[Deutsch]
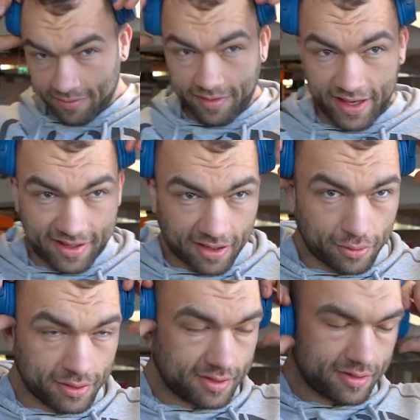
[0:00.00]
Welt
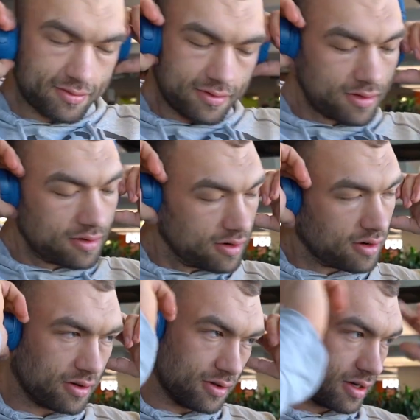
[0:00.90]
aus
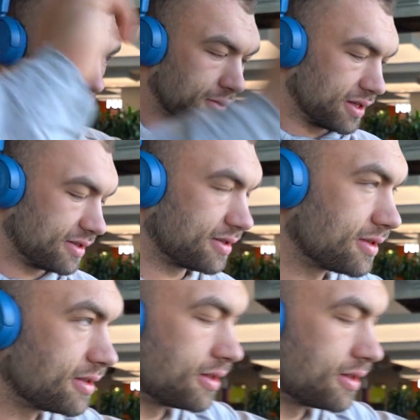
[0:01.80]
und ab geht's.